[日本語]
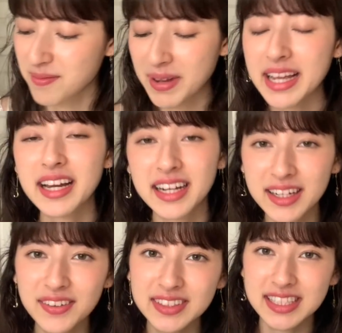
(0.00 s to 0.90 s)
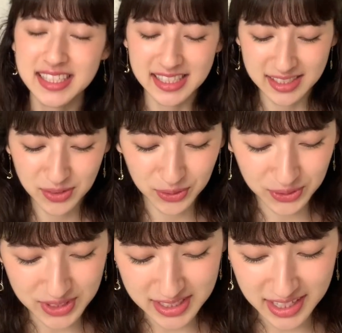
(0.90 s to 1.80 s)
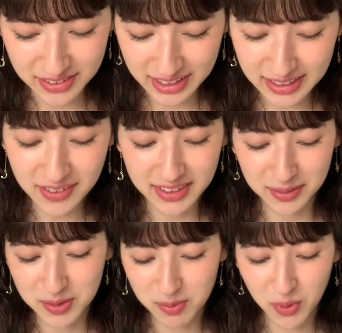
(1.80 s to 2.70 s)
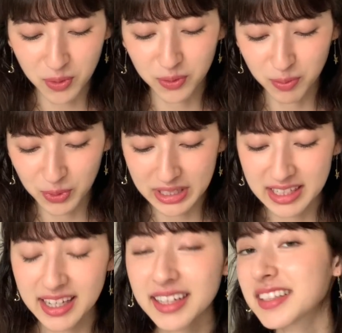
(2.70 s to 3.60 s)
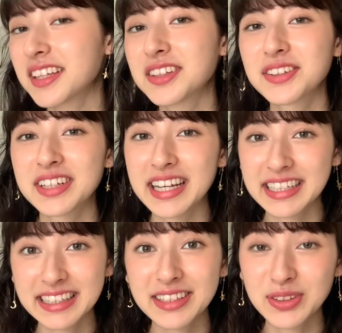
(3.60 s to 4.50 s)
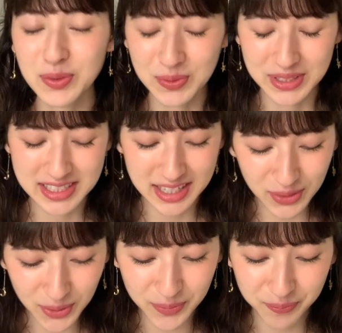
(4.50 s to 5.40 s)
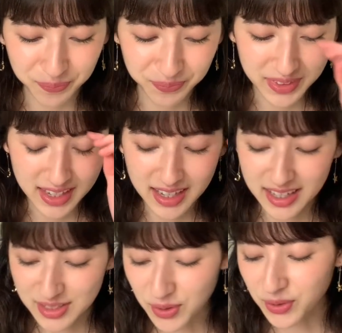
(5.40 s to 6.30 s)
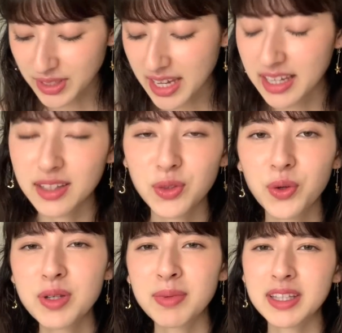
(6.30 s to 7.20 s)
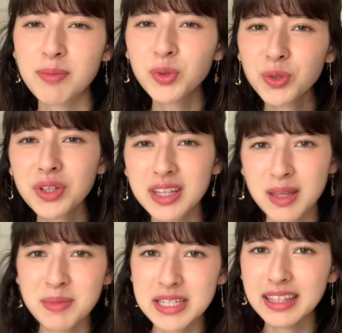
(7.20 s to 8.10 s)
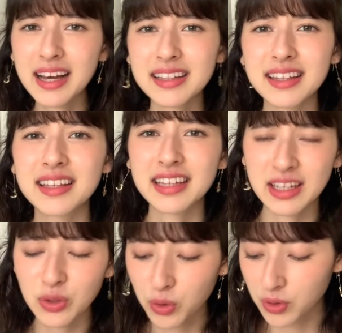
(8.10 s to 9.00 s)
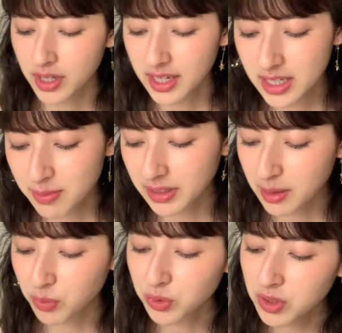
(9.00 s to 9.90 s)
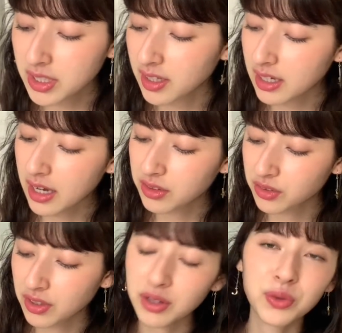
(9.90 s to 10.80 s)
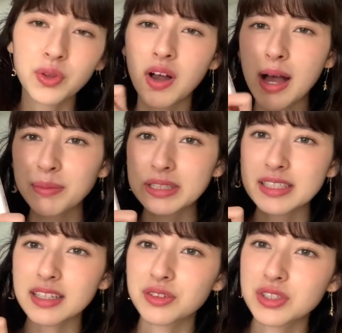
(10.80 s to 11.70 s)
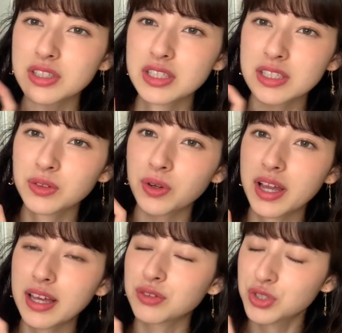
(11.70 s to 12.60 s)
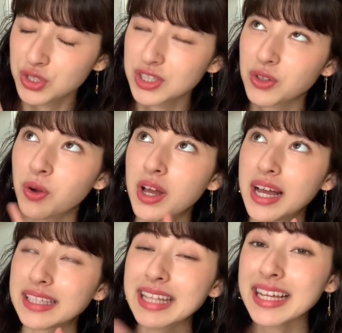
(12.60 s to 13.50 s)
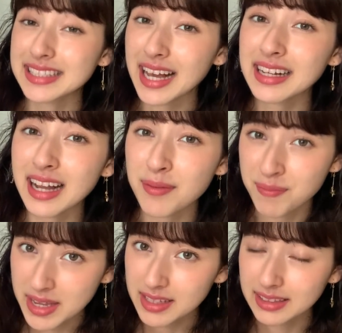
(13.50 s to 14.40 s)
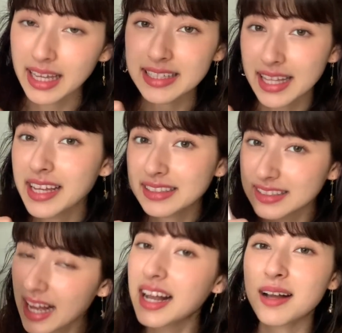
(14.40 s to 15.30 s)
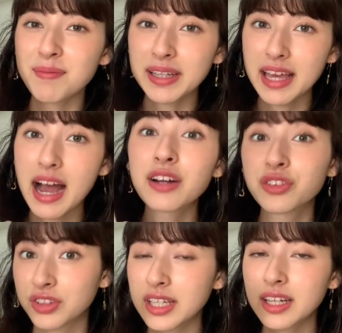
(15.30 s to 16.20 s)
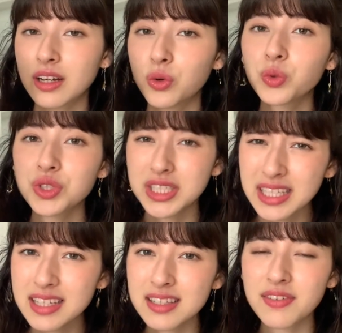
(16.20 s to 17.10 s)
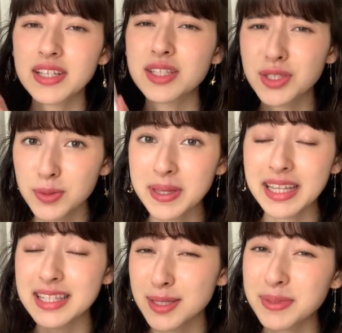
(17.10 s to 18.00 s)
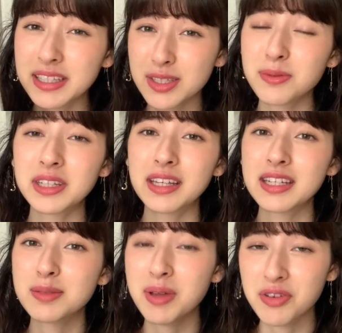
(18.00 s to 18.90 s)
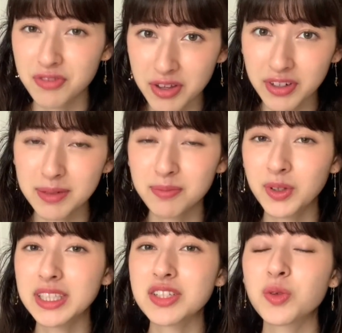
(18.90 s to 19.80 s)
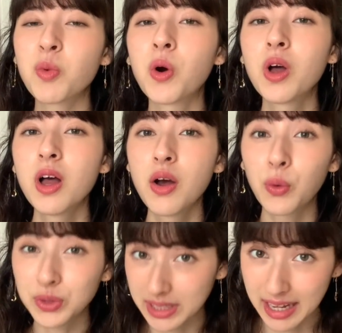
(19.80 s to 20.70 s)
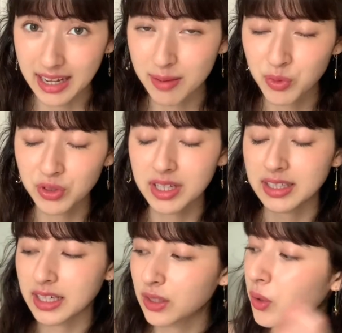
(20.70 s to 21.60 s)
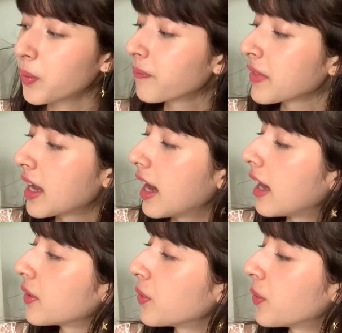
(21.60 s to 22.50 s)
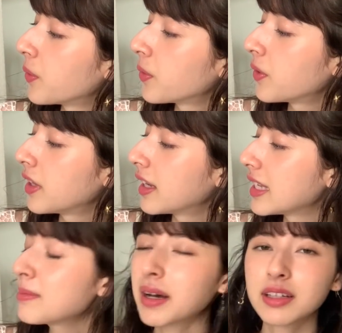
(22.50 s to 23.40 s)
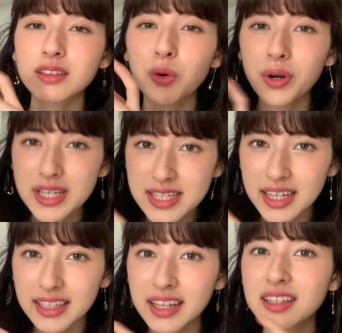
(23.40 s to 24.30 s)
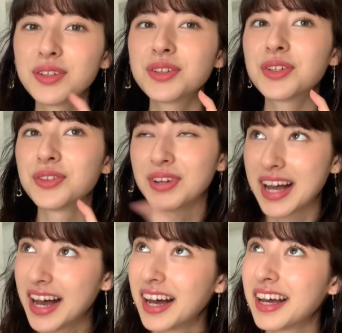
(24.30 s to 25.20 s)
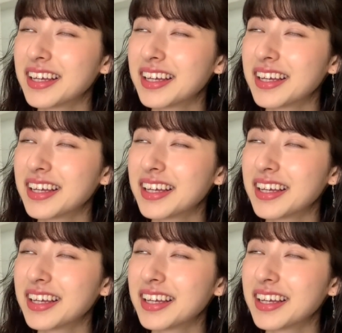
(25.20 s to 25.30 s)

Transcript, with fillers: 前からね、私のこと知っている方は多分もう、もう聞き飽きたっていうくらい聞いてると思うんですけど、そう。で、えっと、今手元でね、見せたかったんだけど、今手元にあるのが、この、アミ小さな宇宙人の、宇宙人の第3巻目第 3, 3巻まであるのね。だからこのシリーズはすべてすべてすべて、it's my favorite. 私のもう、お宝物なんだけど、あのー、今、これしかない理由っていうのが、